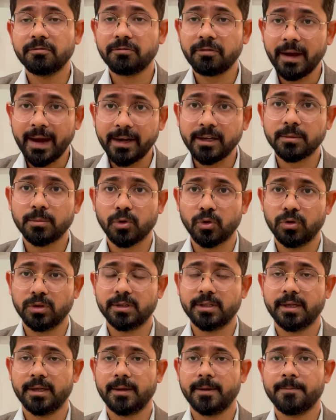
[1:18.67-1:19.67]
फैट
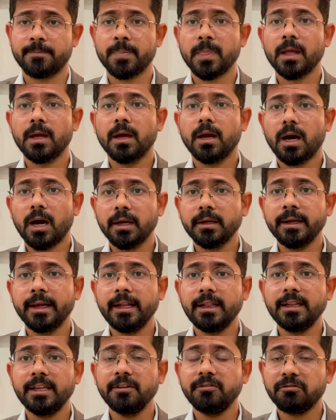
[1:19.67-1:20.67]
बोलते हैं
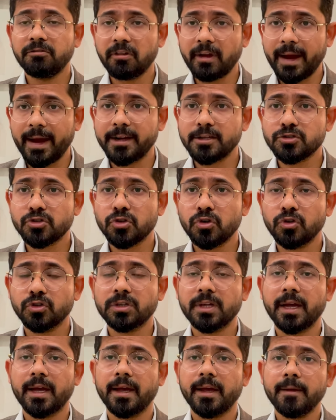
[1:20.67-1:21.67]
अनहेल्दी फैट जो
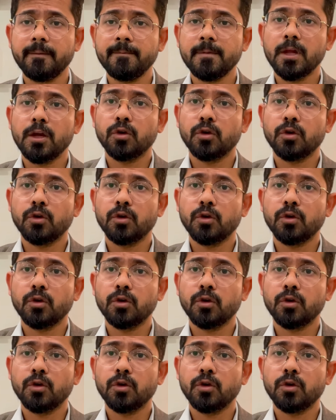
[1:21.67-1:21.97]
होता है